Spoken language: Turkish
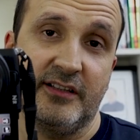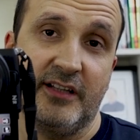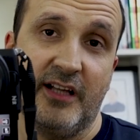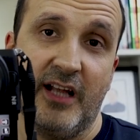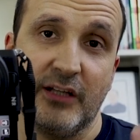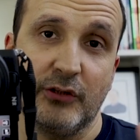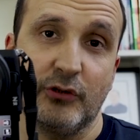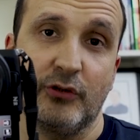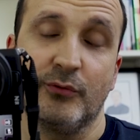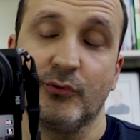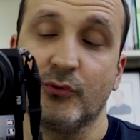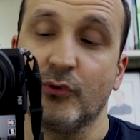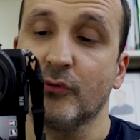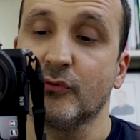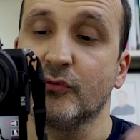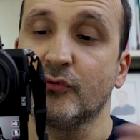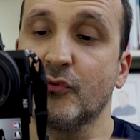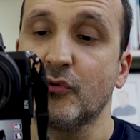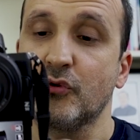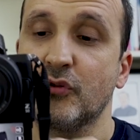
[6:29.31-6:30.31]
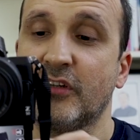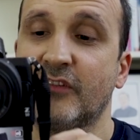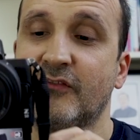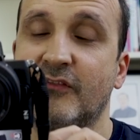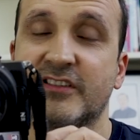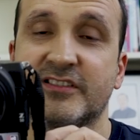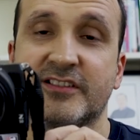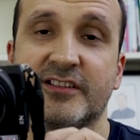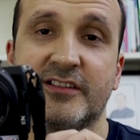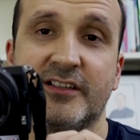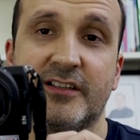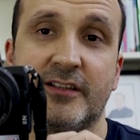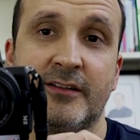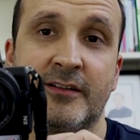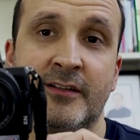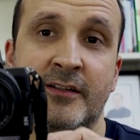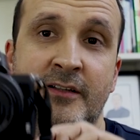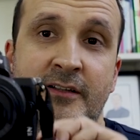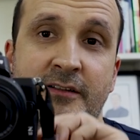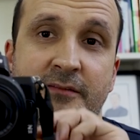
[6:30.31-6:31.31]
Yani ergonomik olduğunu düşünen varsa da
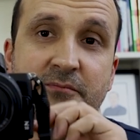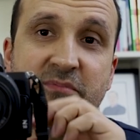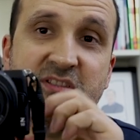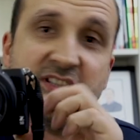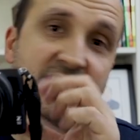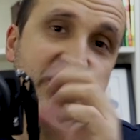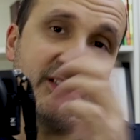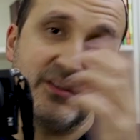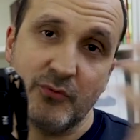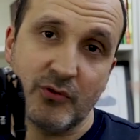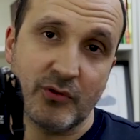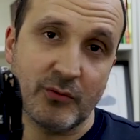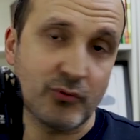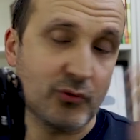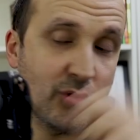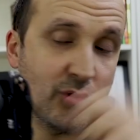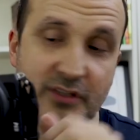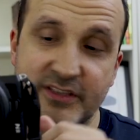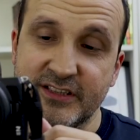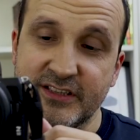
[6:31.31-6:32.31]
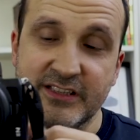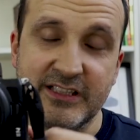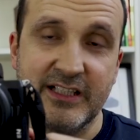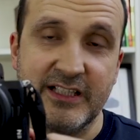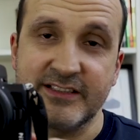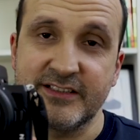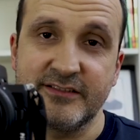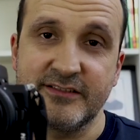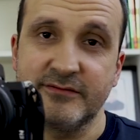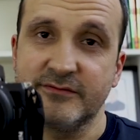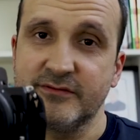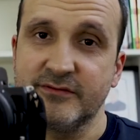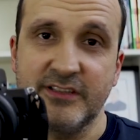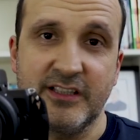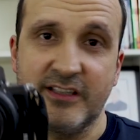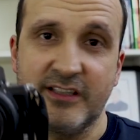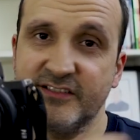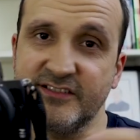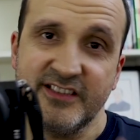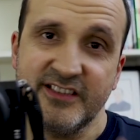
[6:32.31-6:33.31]
bir şey demiyorum. Söylesin gelsin.
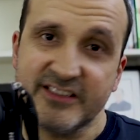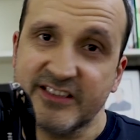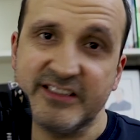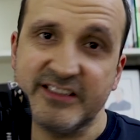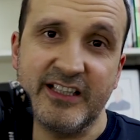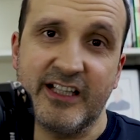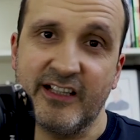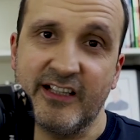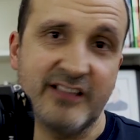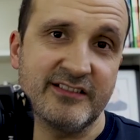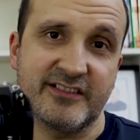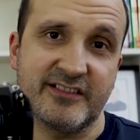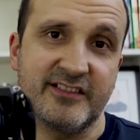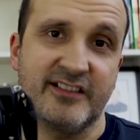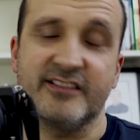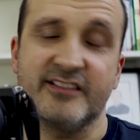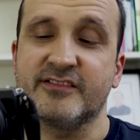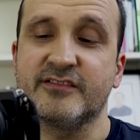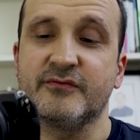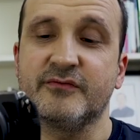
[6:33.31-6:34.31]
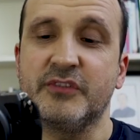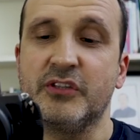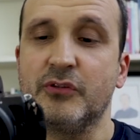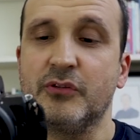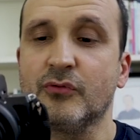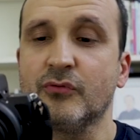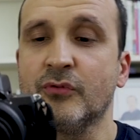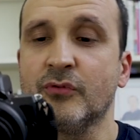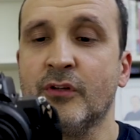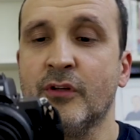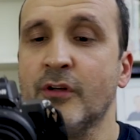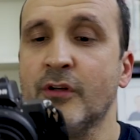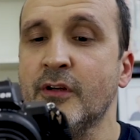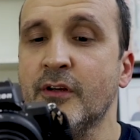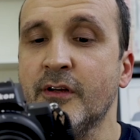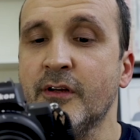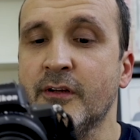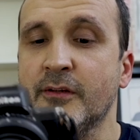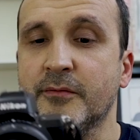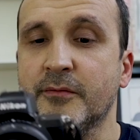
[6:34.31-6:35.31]
E, yazın yani altına yazın videonun.
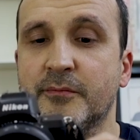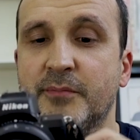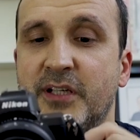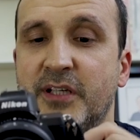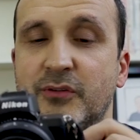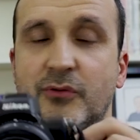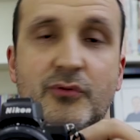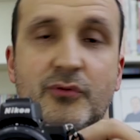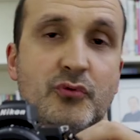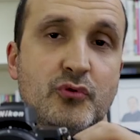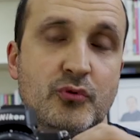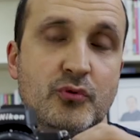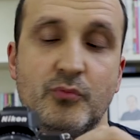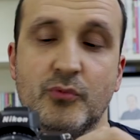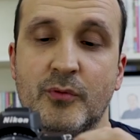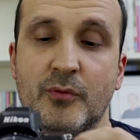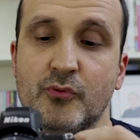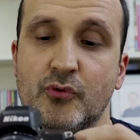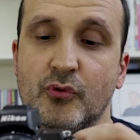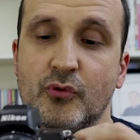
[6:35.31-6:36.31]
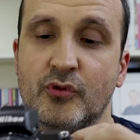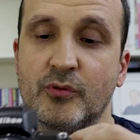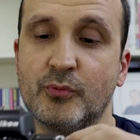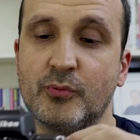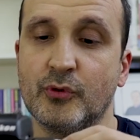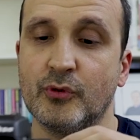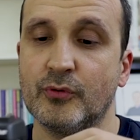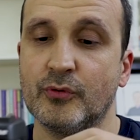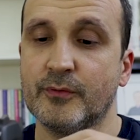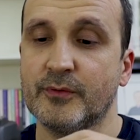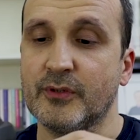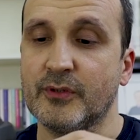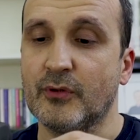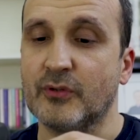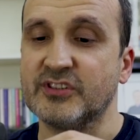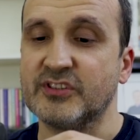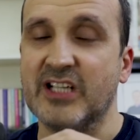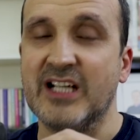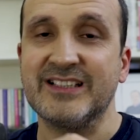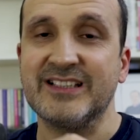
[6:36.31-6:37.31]
Ben öyle düşünmüyorum. Çünkü bu
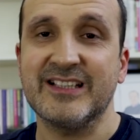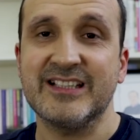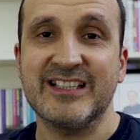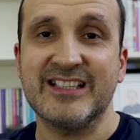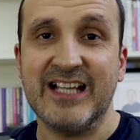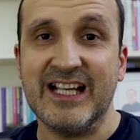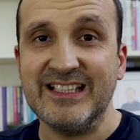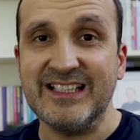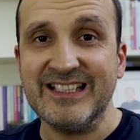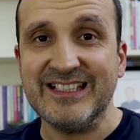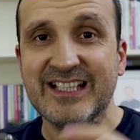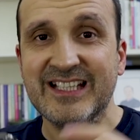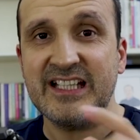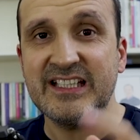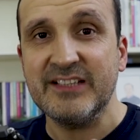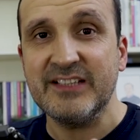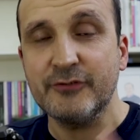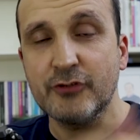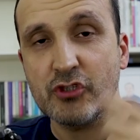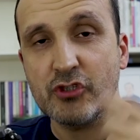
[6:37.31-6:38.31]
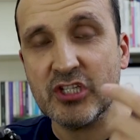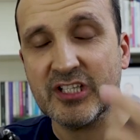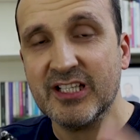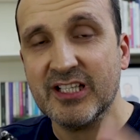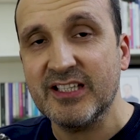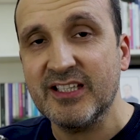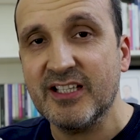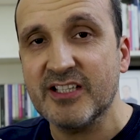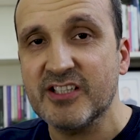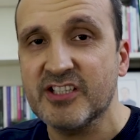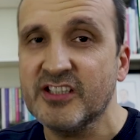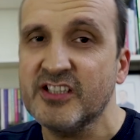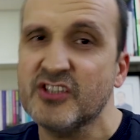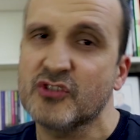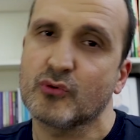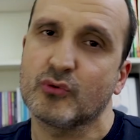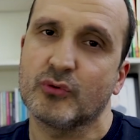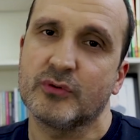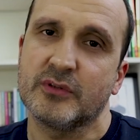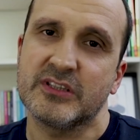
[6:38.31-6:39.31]
özellikle kendi kendini çekenler için
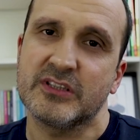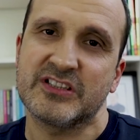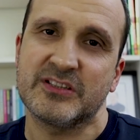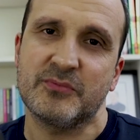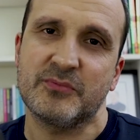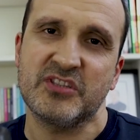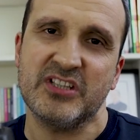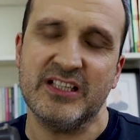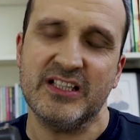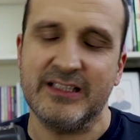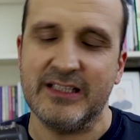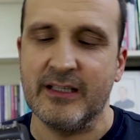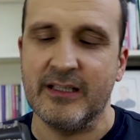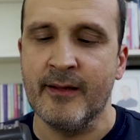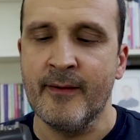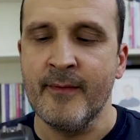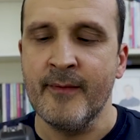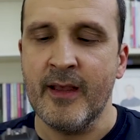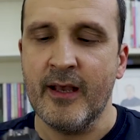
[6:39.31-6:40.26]
hiç kullanışlı bir şey değil.